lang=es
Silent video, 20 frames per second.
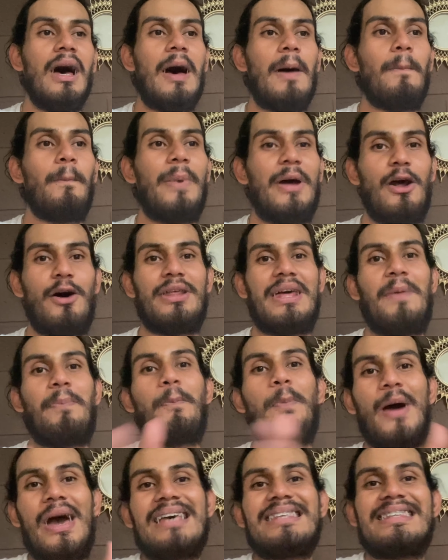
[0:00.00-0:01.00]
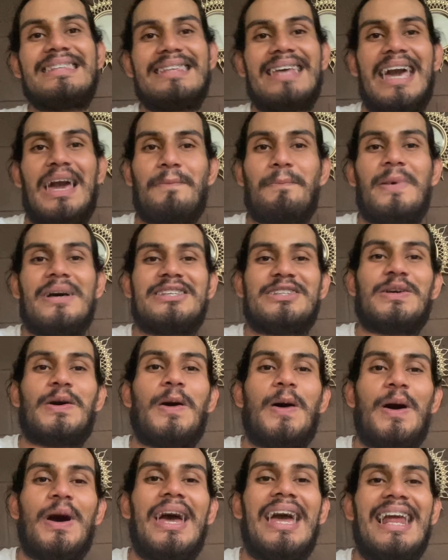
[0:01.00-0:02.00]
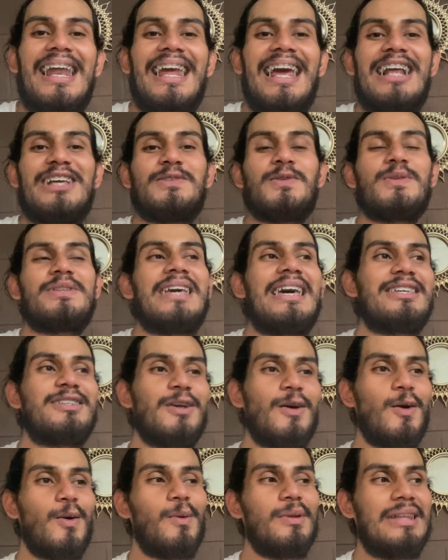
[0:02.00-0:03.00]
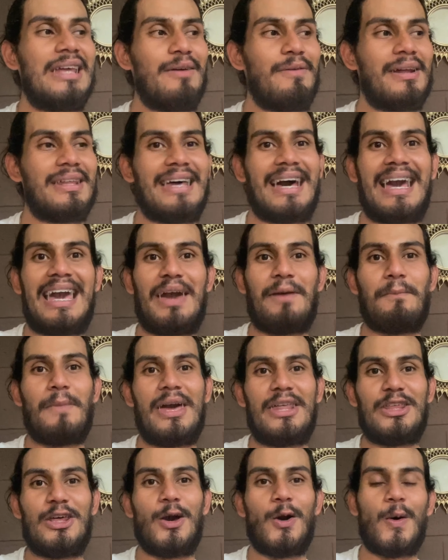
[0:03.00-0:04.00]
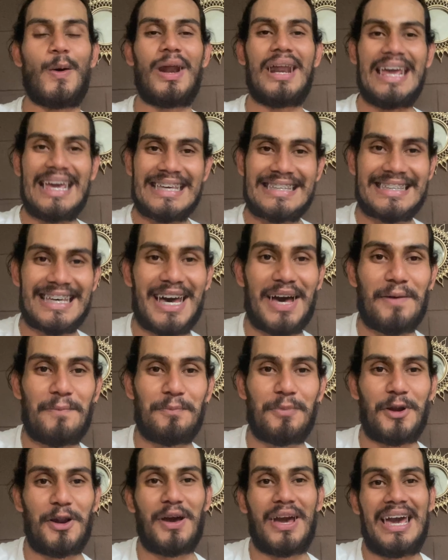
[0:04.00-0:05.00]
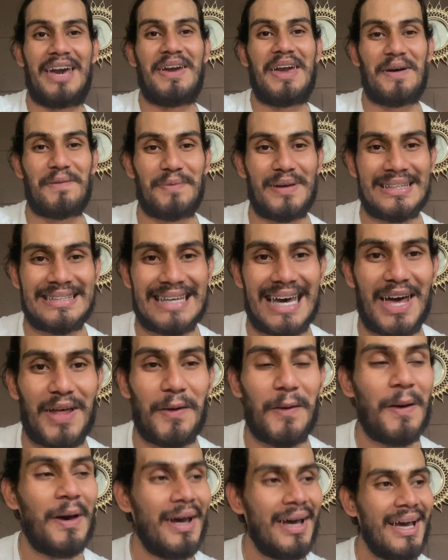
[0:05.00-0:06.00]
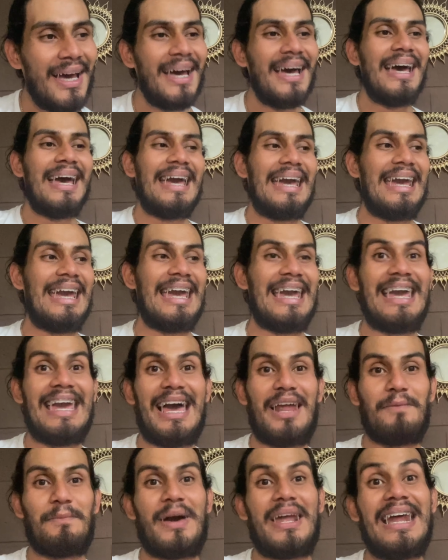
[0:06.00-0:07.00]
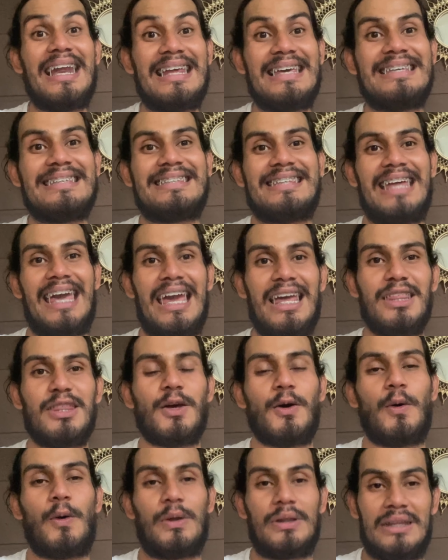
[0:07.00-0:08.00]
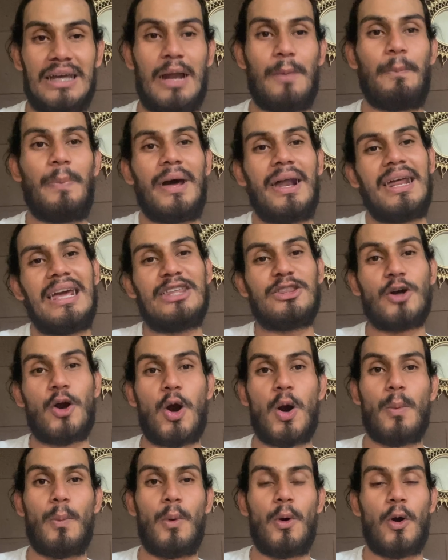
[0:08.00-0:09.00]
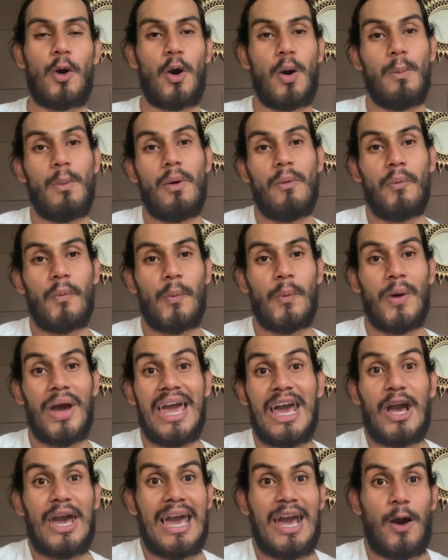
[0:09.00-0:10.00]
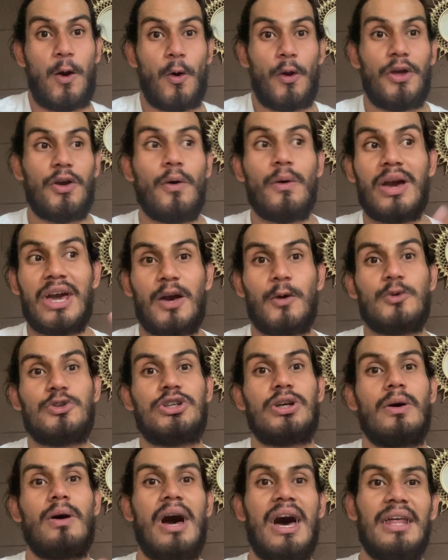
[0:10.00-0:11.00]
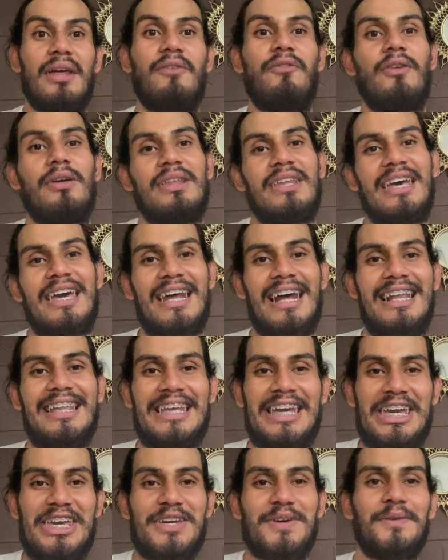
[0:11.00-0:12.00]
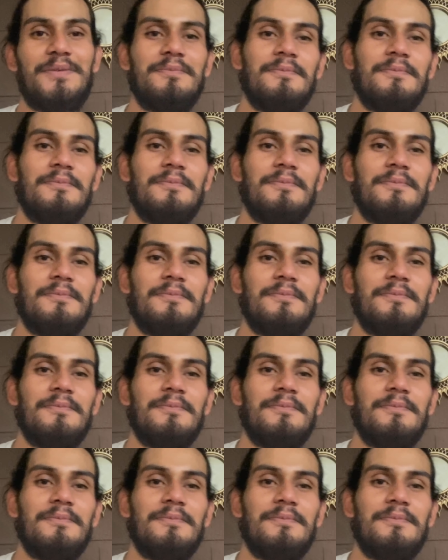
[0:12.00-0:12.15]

Pero después de que pasó el, el suceso, de verdad que me dio risa por lo que había pasado. Y, al ver el instinto del perrito, cómo, cómo fue que corrió, que escuchó a defender al niño.